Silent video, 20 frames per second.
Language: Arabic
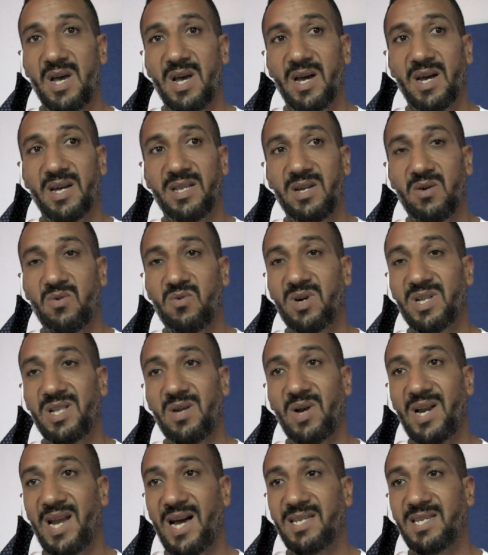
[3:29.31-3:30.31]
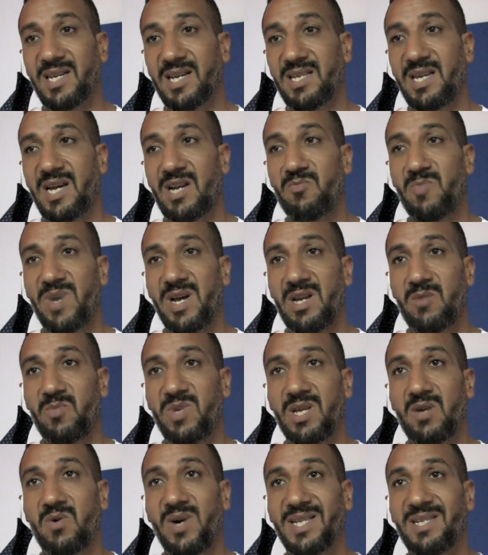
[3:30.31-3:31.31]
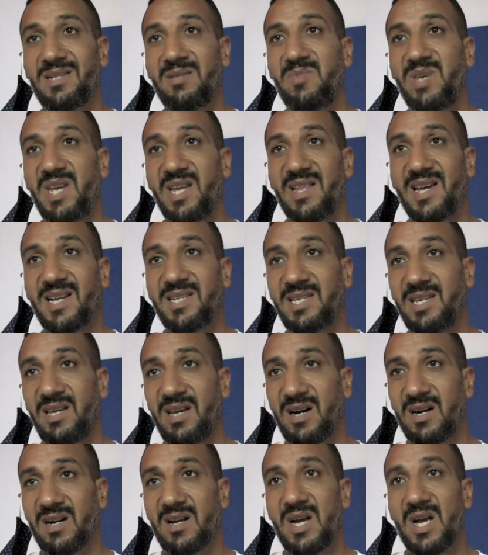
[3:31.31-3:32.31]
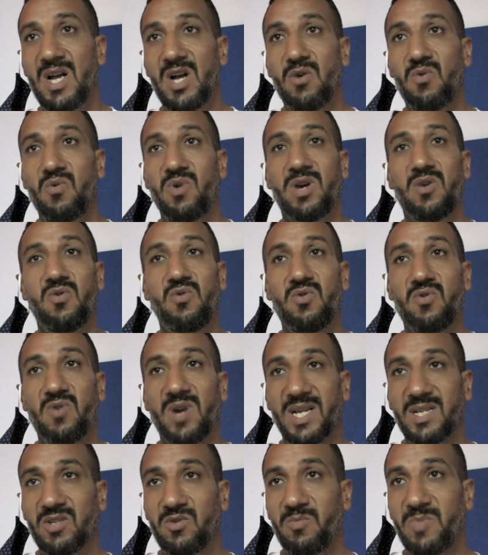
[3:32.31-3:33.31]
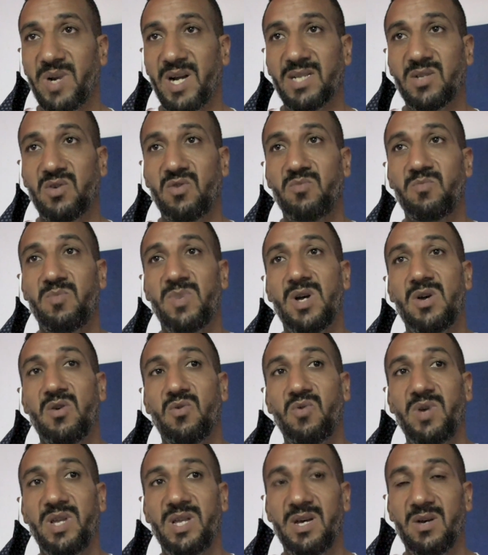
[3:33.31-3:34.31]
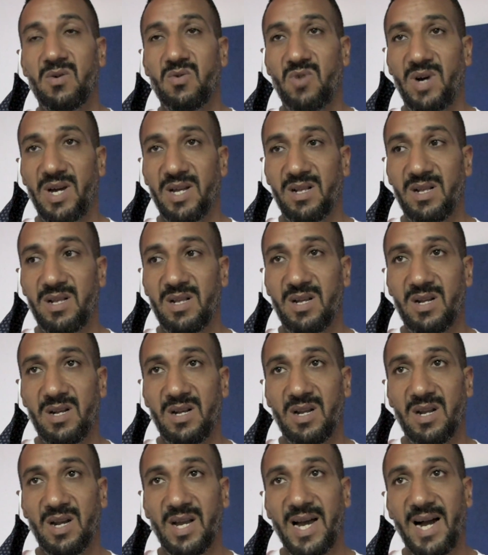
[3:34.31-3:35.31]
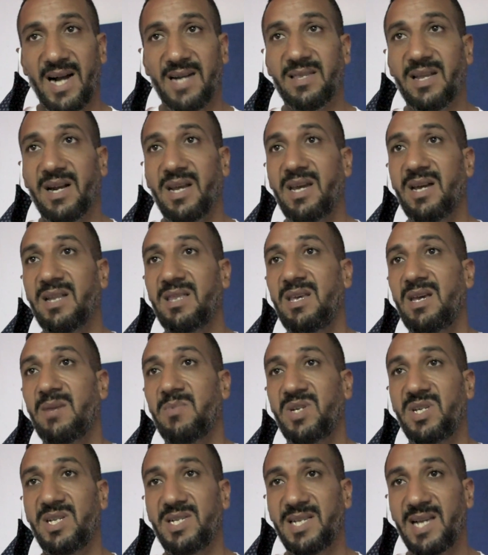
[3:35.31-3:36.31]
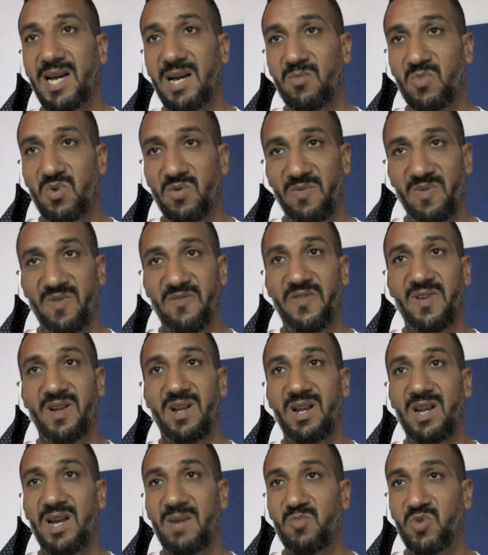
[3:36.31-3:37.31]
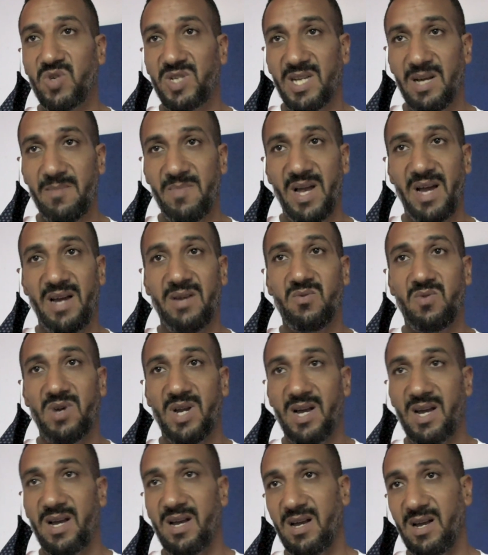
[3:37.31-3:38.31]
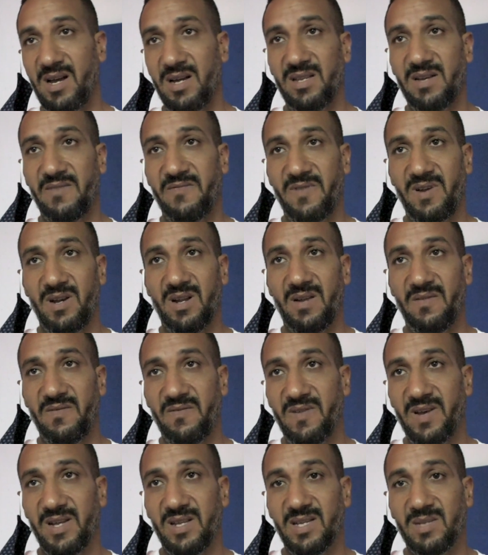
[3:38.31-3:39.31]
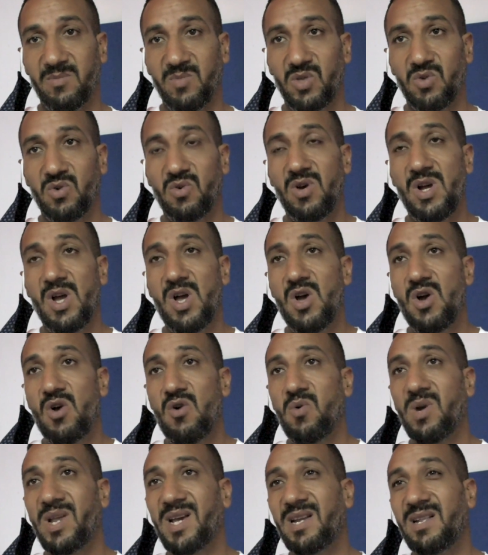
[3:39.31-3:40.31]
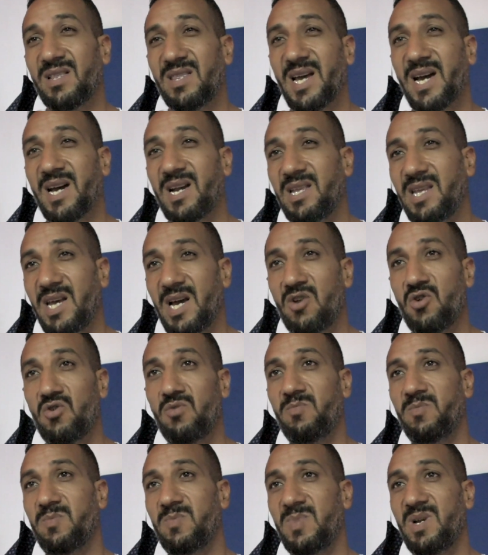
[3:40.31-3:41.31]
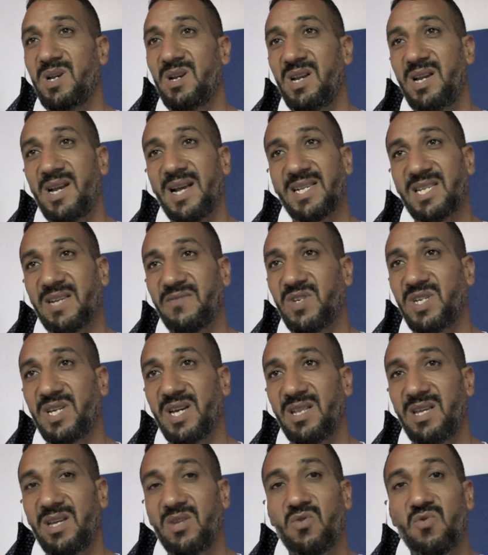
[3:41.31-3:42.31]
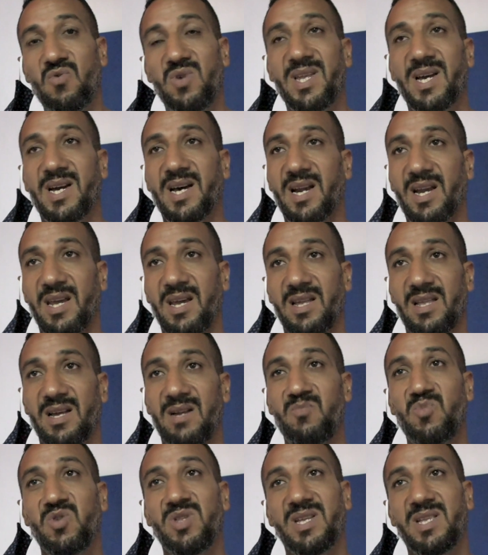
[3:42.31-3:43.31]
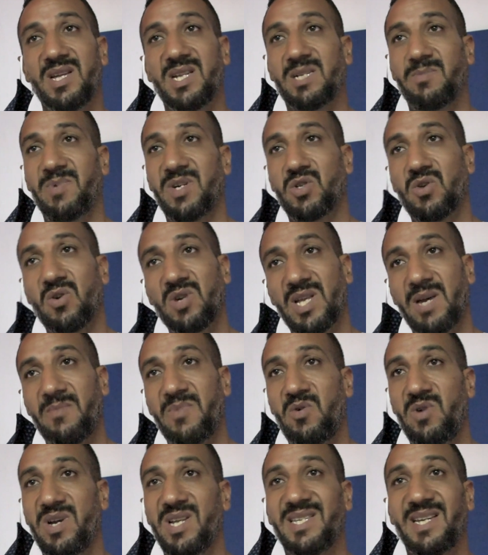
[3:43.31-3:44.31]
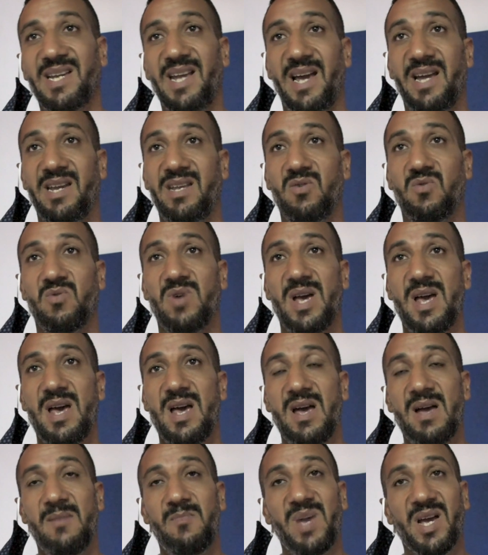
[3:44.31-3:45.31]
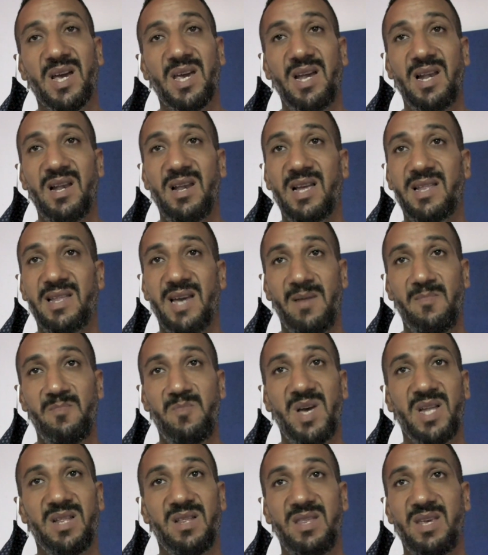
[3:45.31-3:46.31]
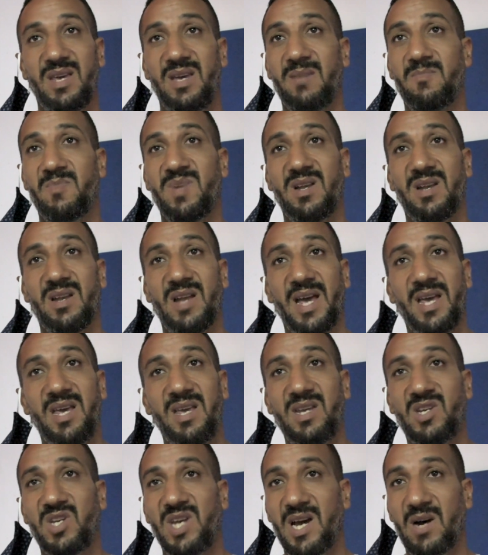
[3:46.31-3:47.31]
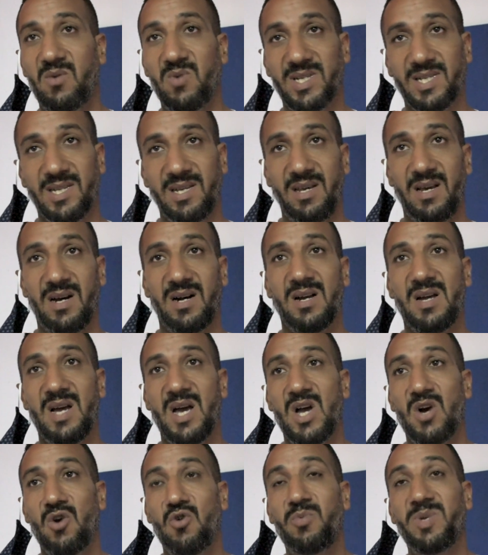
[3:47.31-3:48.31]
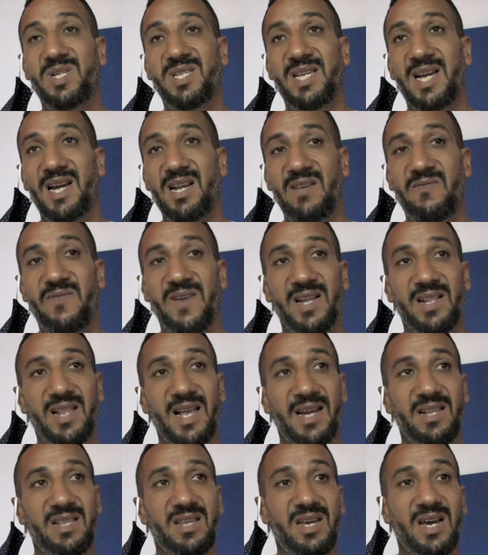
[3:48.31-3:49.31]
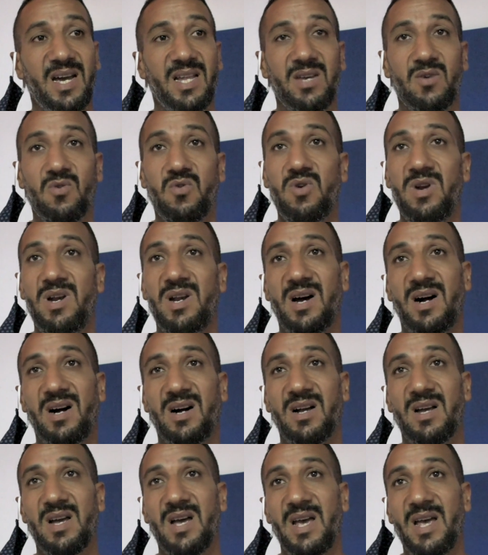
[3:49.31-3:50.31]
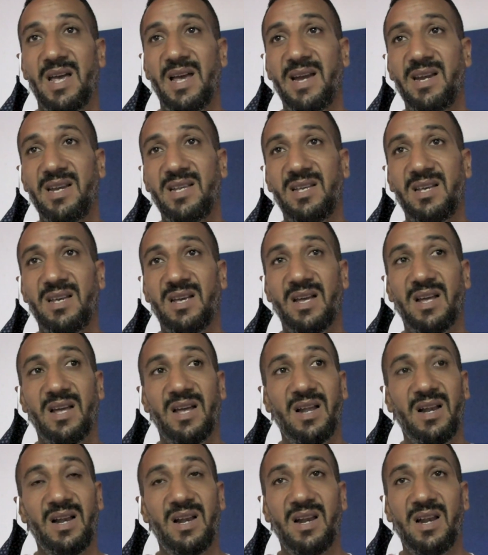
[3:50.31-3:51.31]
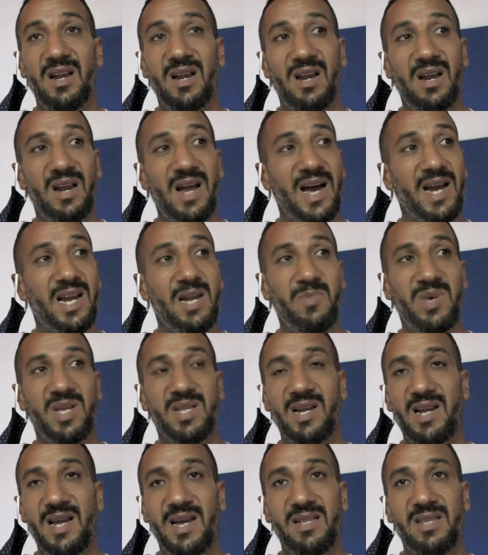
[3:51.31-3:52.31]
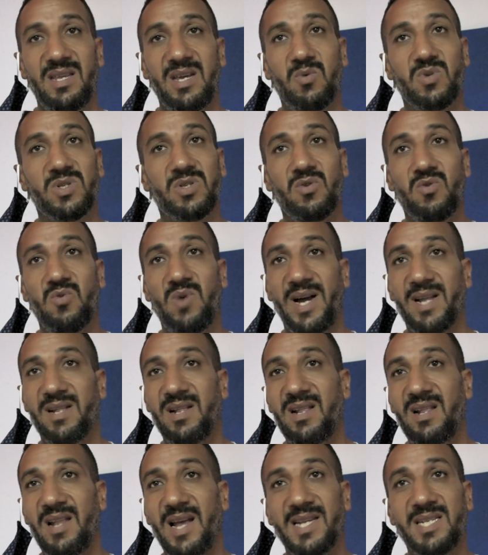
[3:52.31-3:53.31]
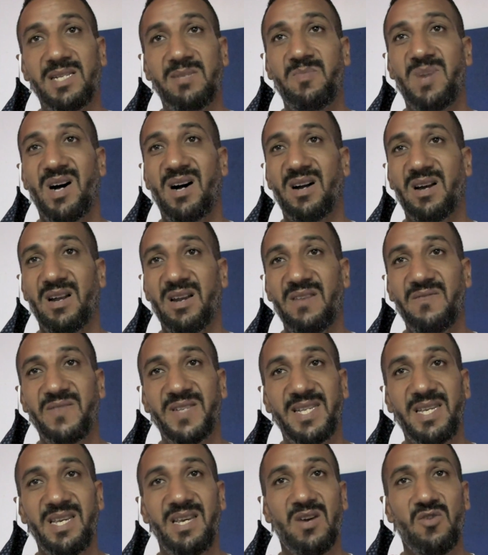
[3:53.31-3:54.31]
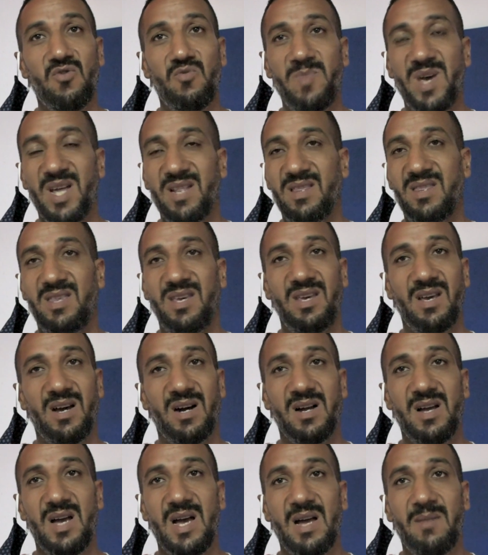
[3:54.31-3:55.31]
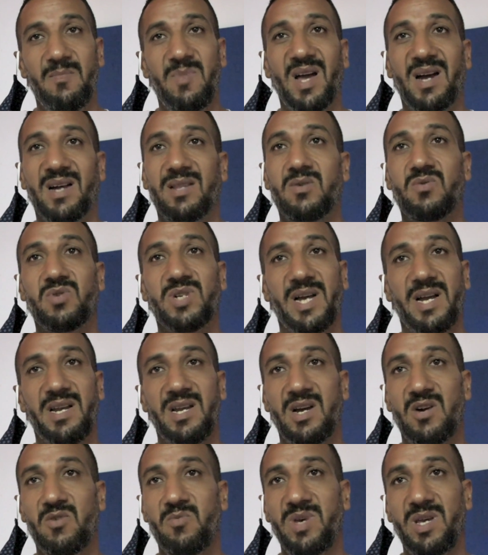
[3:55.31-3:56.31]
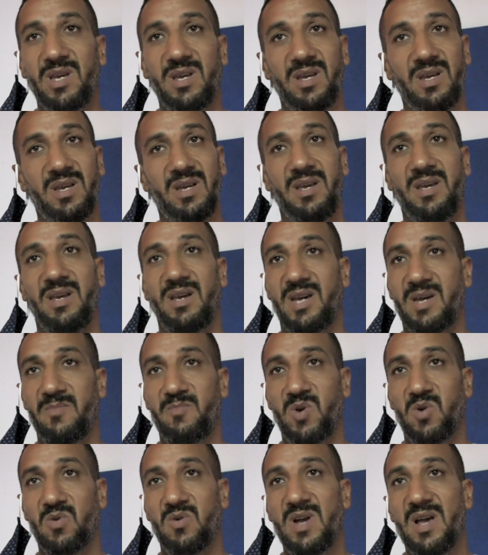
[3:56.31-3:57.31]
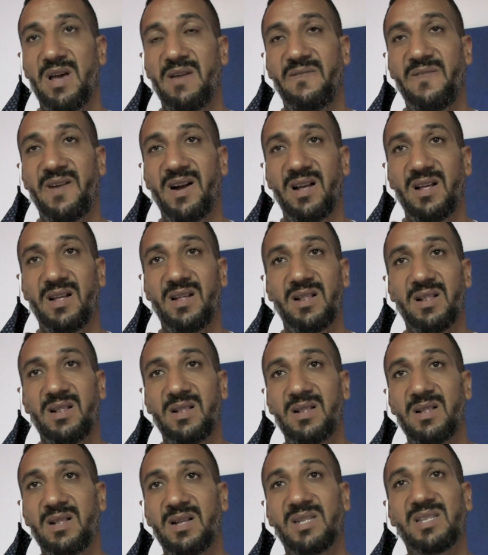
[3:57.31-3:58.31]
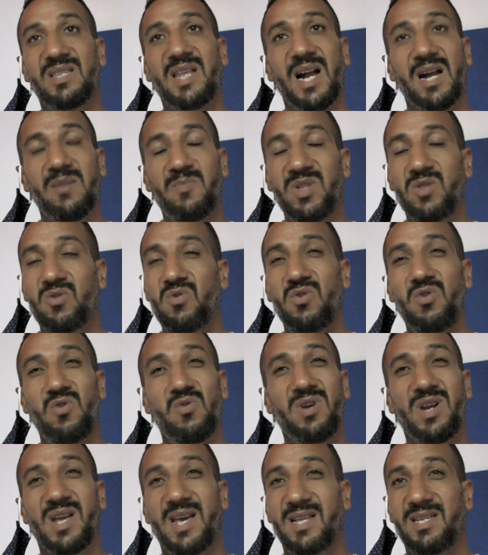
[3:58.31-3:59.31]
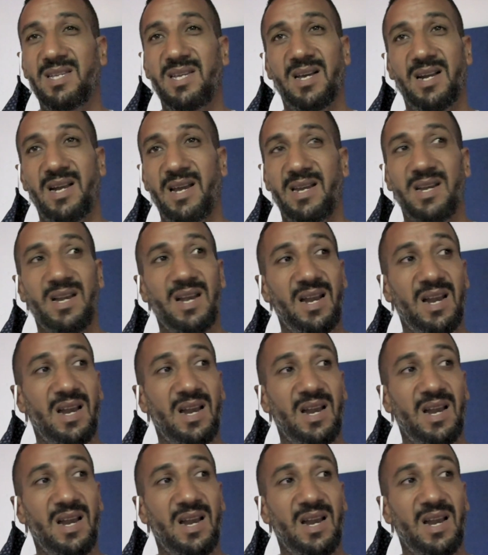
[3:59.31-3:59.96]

خداو خداو على العاتق ديالهم انهم يديروا واحد التنميه ذاتيه ويكونوا راسهم براسهم ويديروا واحد القاعات الرياضيه باش يساهموا لا مجتمعا ولا هذا في هذا سميتو ولكن الدخل ديالهم للاسف الشديد هو ديك الرياضه المده ديال سبع شهور دابا وحنا تنعانيو ما كاين لا دعم مادي من اي جهه وصيه وبالتالي فهاد الانديه هذه كلها يعني الاغلبيه آه، ديال الانديه وصلوا لواحد الازمه نفسيه وماديه ما يقدروش انهم يكملوا إيه، فتراكم الديون كثير يعني